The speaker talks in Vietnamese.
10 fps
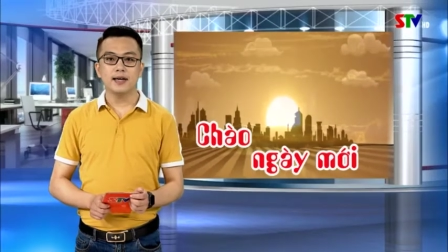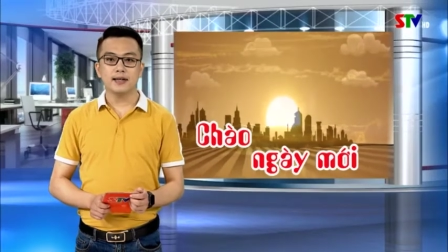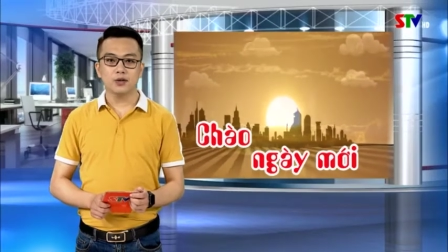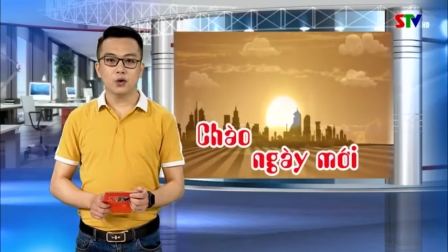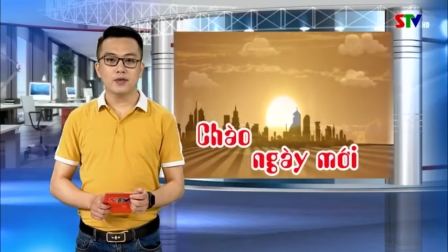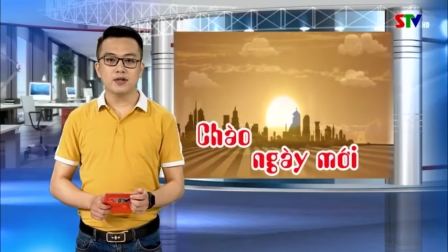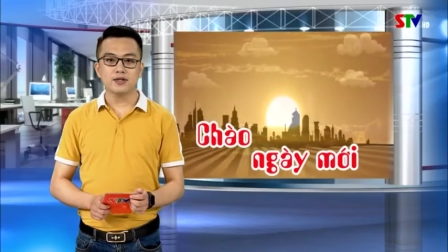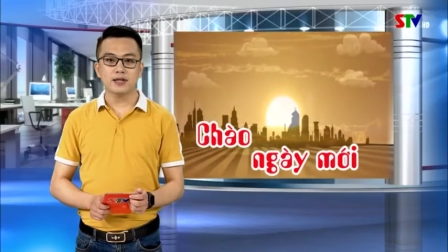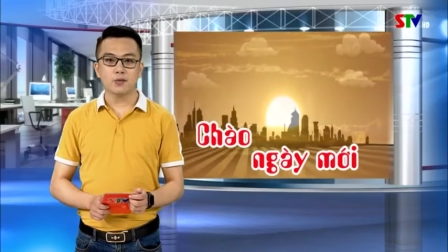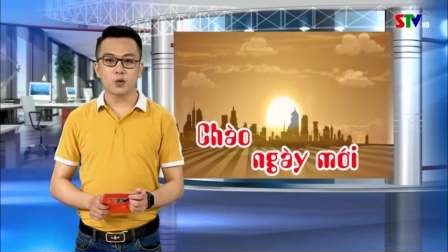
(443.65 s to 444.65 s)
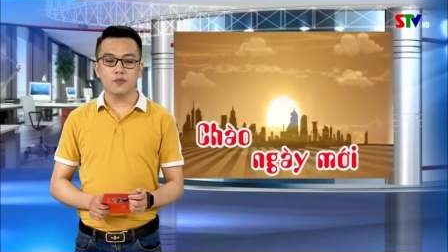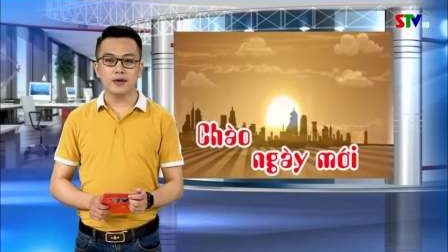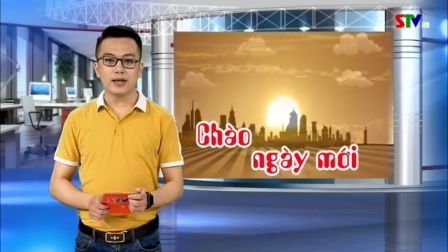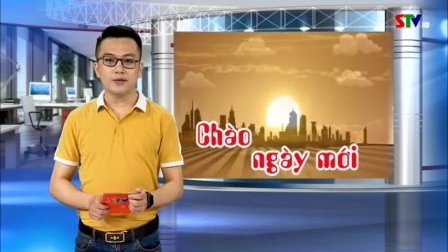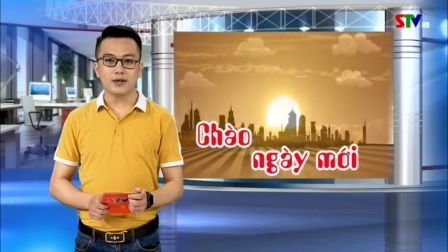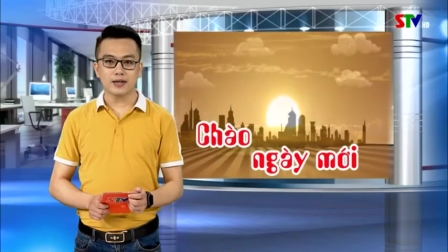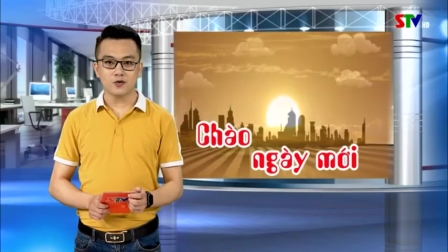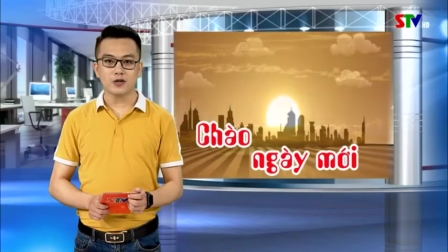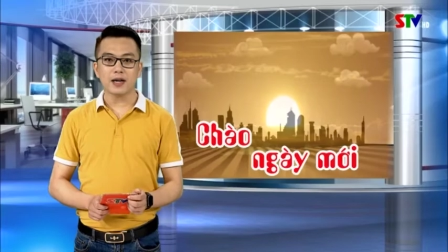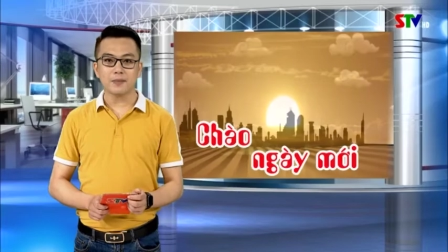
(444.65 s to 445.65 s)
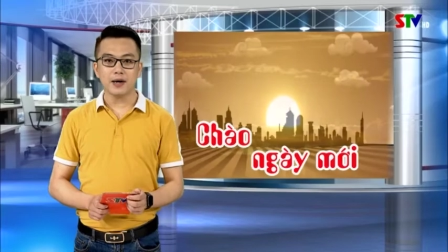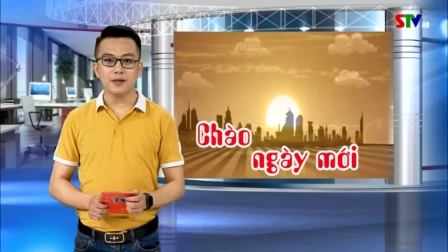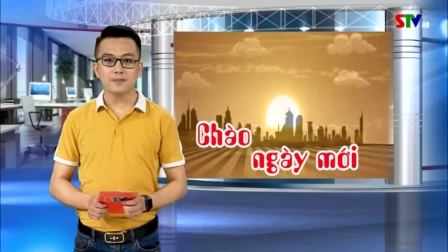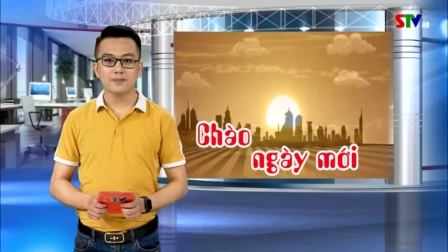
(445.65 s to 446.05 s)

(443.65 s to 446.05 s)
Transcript: Tiếp tục với chương trình mời quý vị đến với câu chuyện ngày mới.